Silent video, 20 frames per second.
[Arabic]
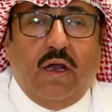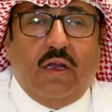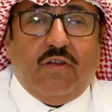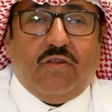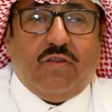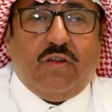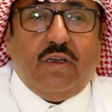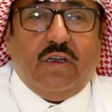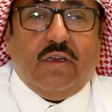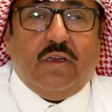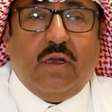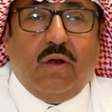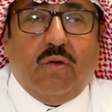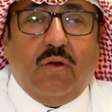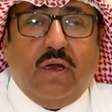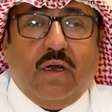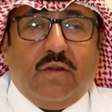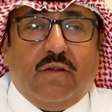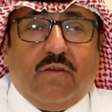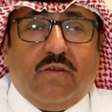20
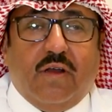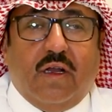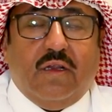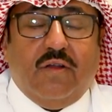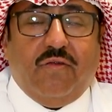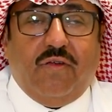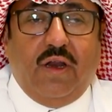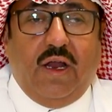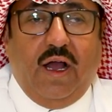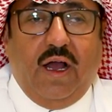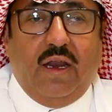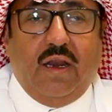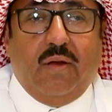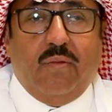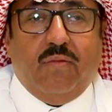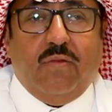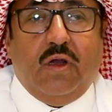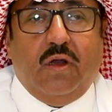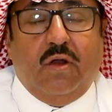دولة اقتصادا في العالم